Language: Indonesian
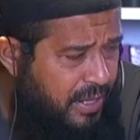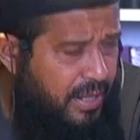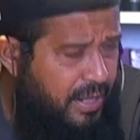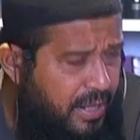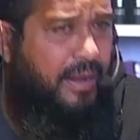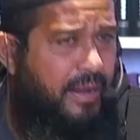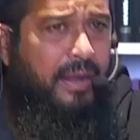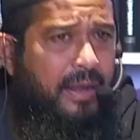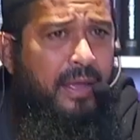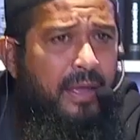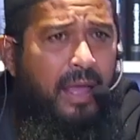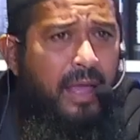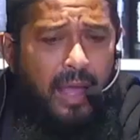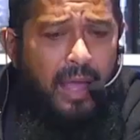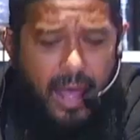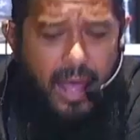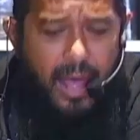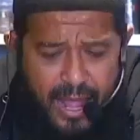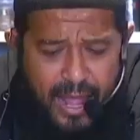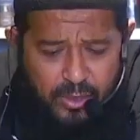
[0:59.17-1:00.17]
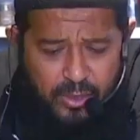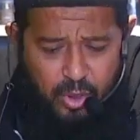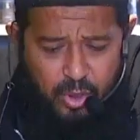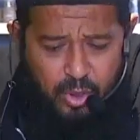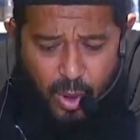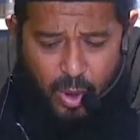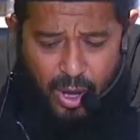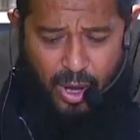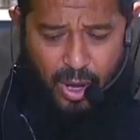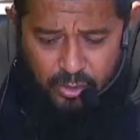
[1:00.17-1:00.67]
Iya,
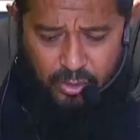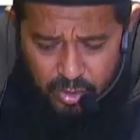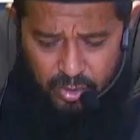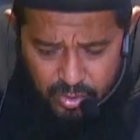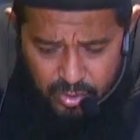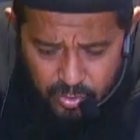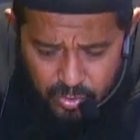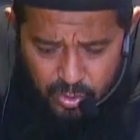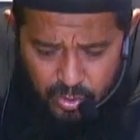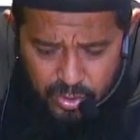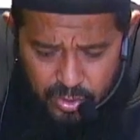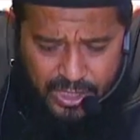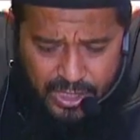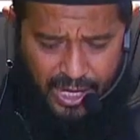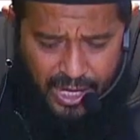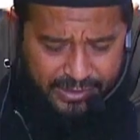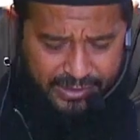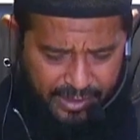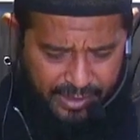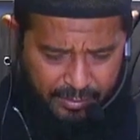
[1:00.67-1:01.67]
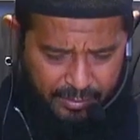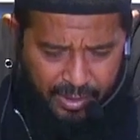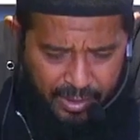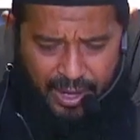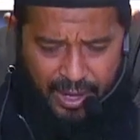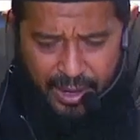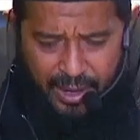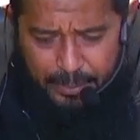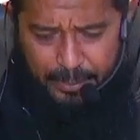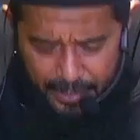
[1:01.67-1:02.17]
atur waktumu saatnya
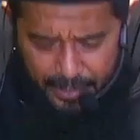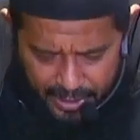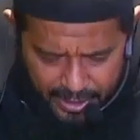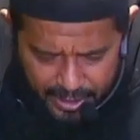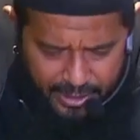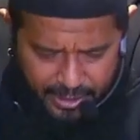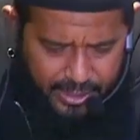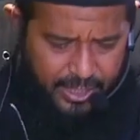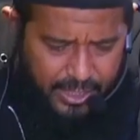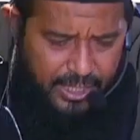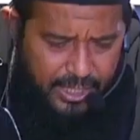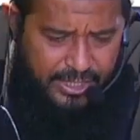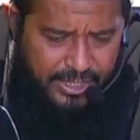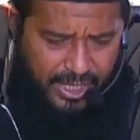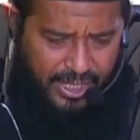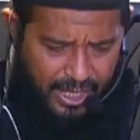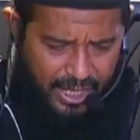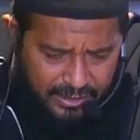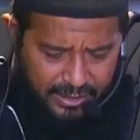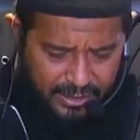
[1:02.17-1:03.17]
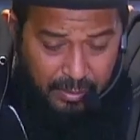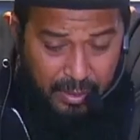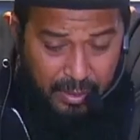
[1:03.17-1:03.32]
menghafal, saatnya